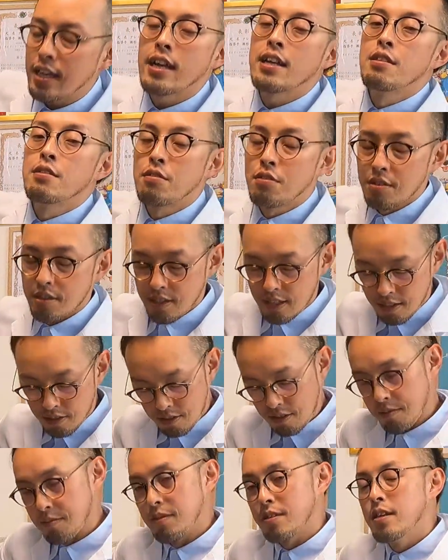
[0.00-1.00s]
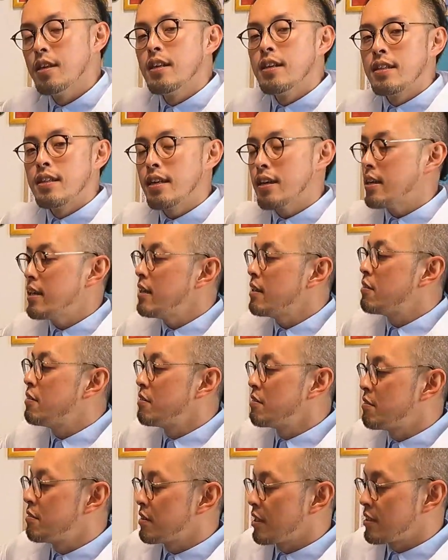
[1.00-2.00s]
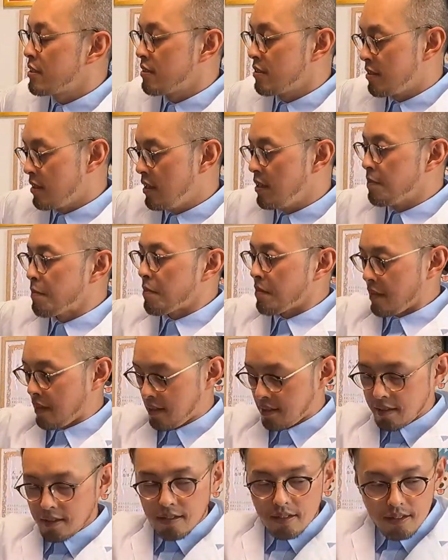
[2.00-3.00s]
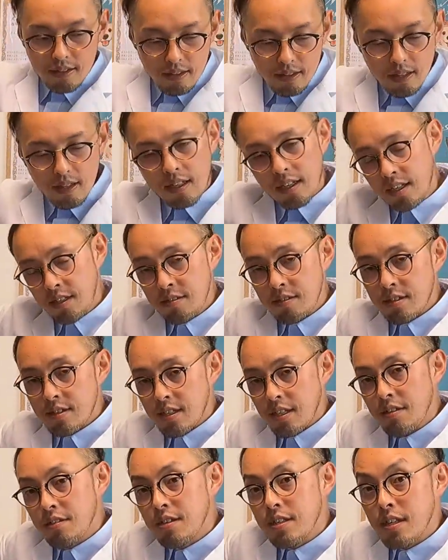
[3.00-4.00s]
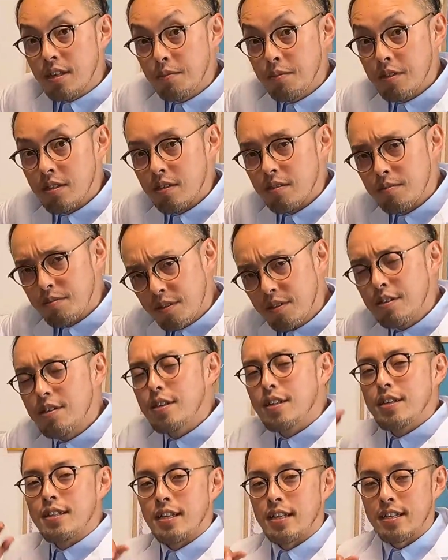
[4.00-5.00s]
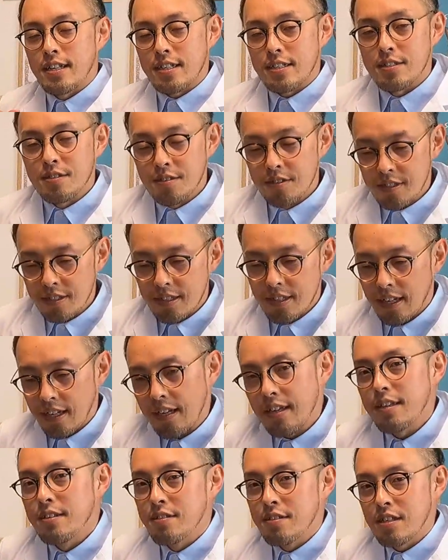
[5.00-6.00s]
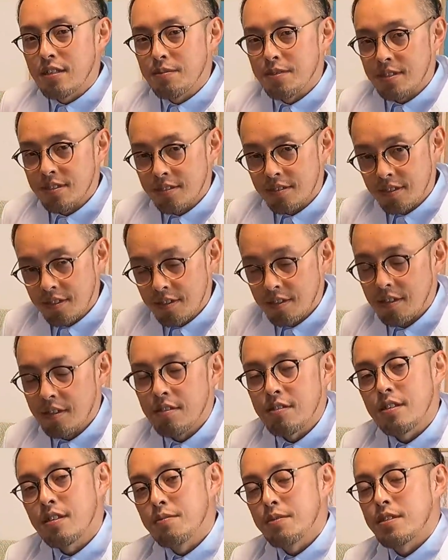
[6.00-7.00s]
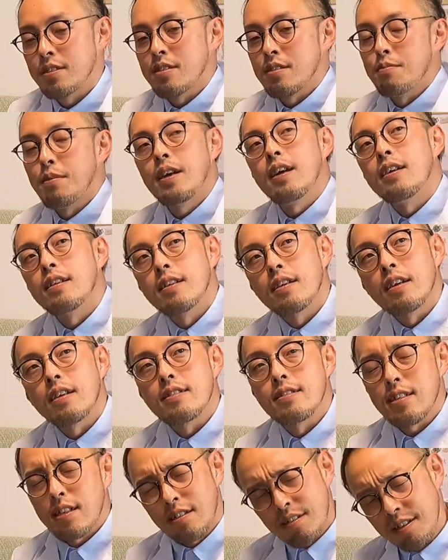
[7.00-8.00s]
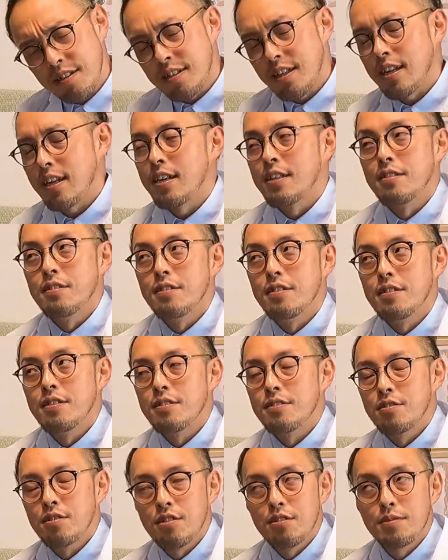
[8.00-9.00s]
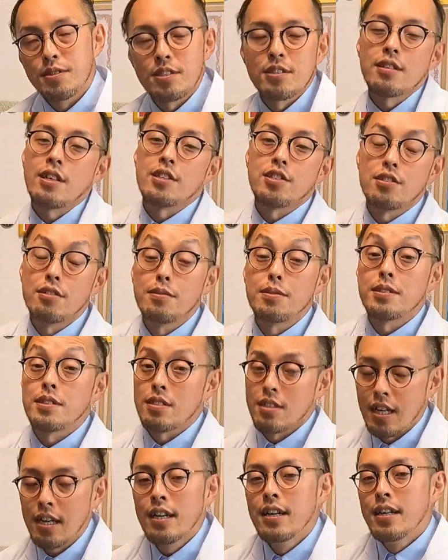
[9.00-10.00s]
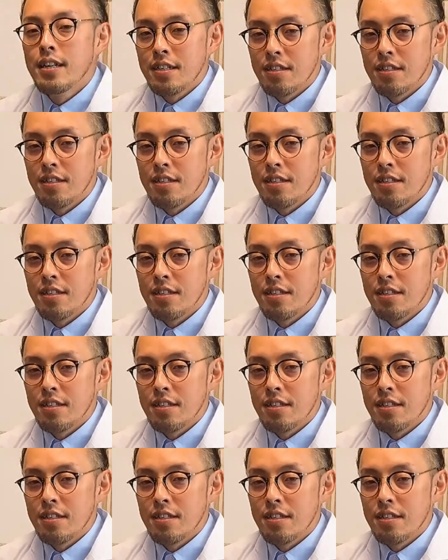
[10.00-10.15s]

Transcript: けが残ってると思う。だからこの子たちのね、犬っていう生き物も何かそういった有機物の匂い有機物ってまあざっくり言ったらあの動物とか植物とか